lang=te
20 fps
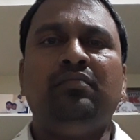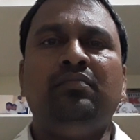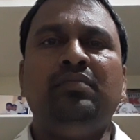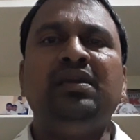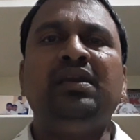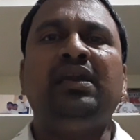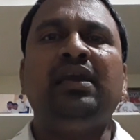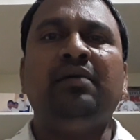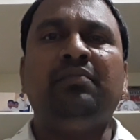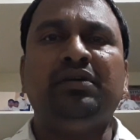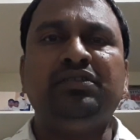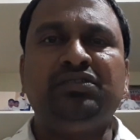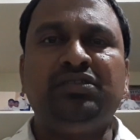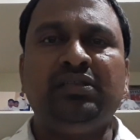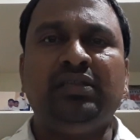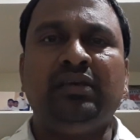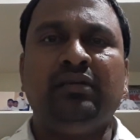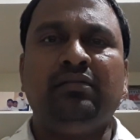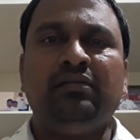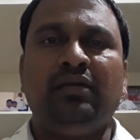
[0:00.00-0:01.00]
మీకే
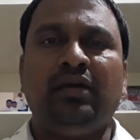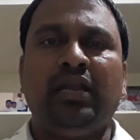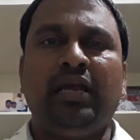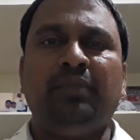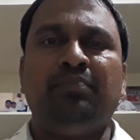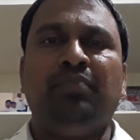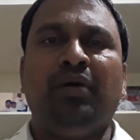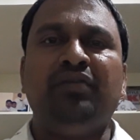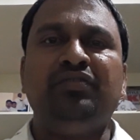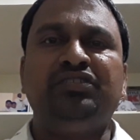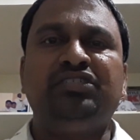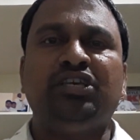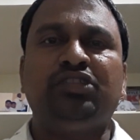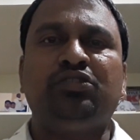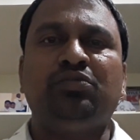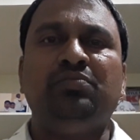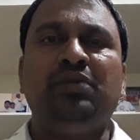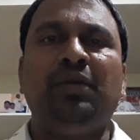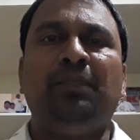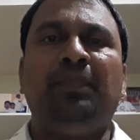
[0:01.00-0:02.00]
మంచిది రేపు
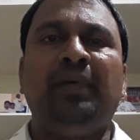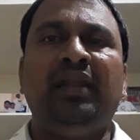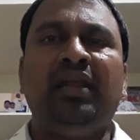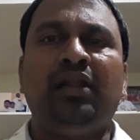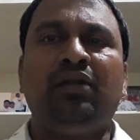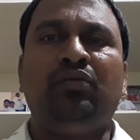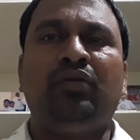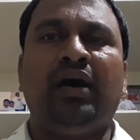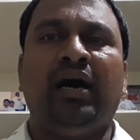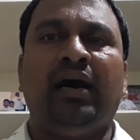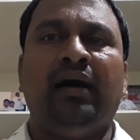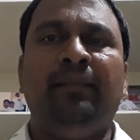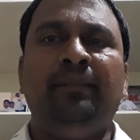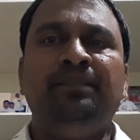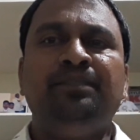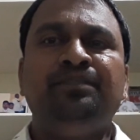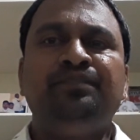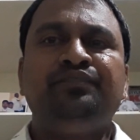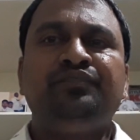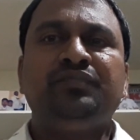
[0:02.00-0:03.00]
భవిష్యత్తు మీ పిల్లలు కూడా
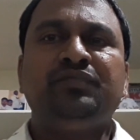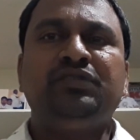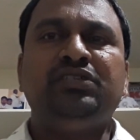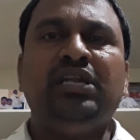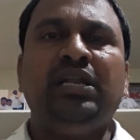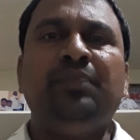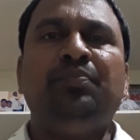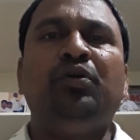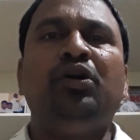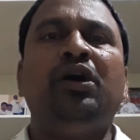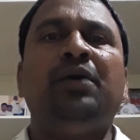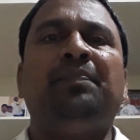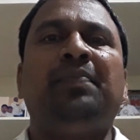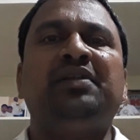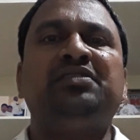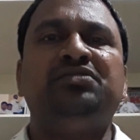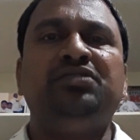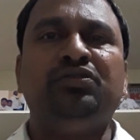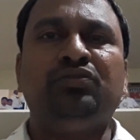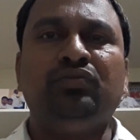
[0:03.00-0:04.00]
చెడిపోయే
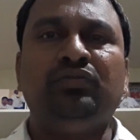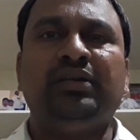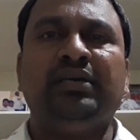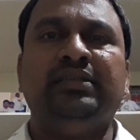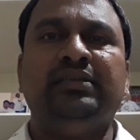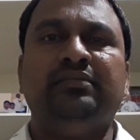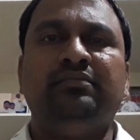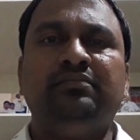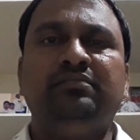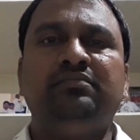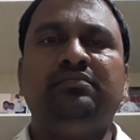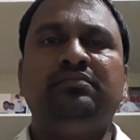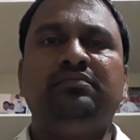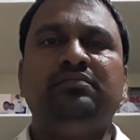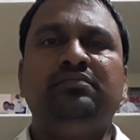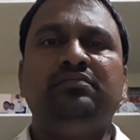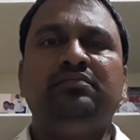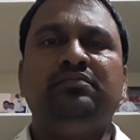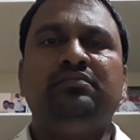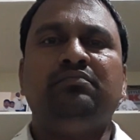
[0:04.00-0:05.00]
పరిస్థితి ఉంటుంది
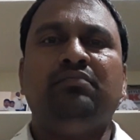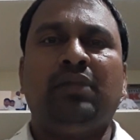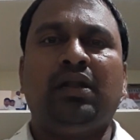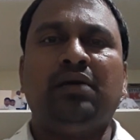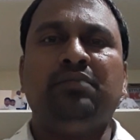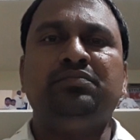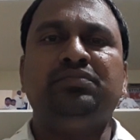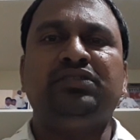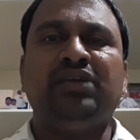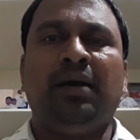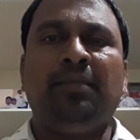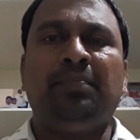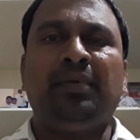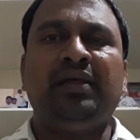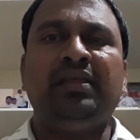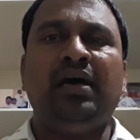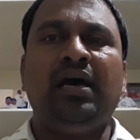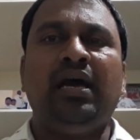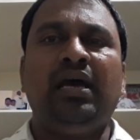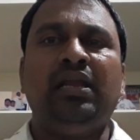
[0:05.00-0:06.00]
మనం
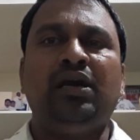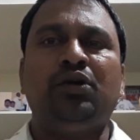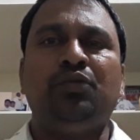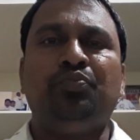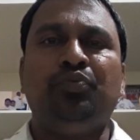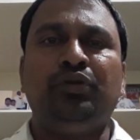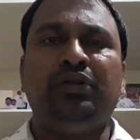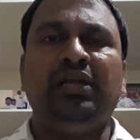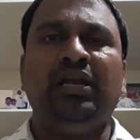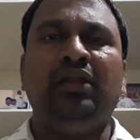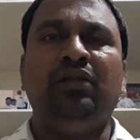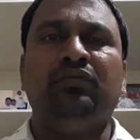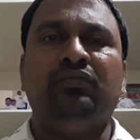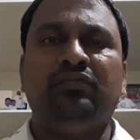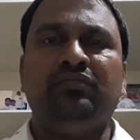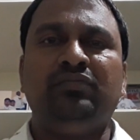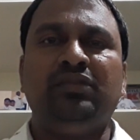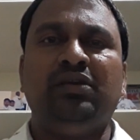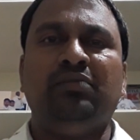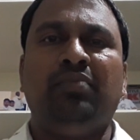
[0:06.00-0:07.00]
సాంప్రదాయాలకు పుట్టిల్లు
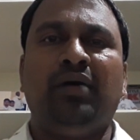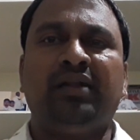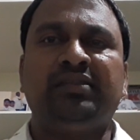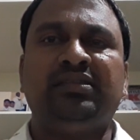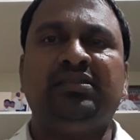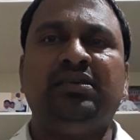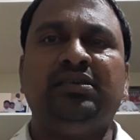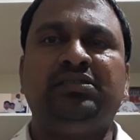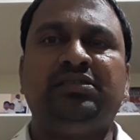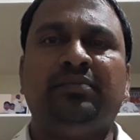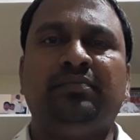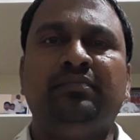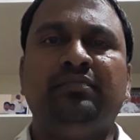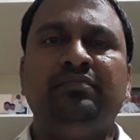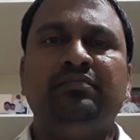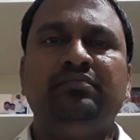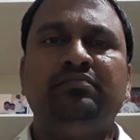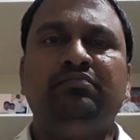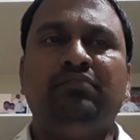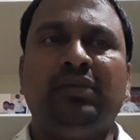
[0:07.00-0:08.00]
ఈ భారతదేశం
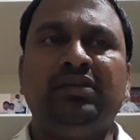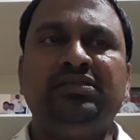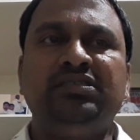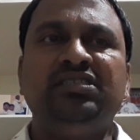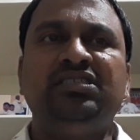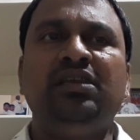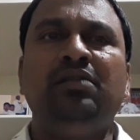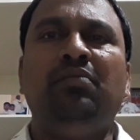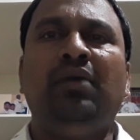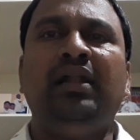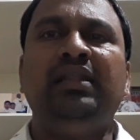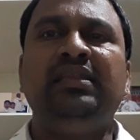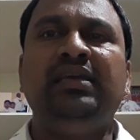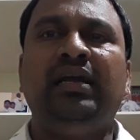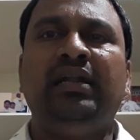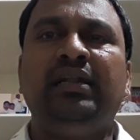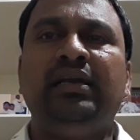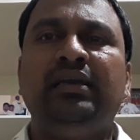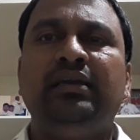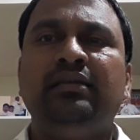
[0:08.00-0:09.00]
మంచి సినిమాలు
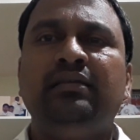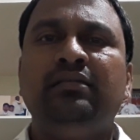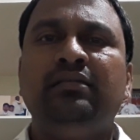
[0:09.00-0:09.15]
తీయండి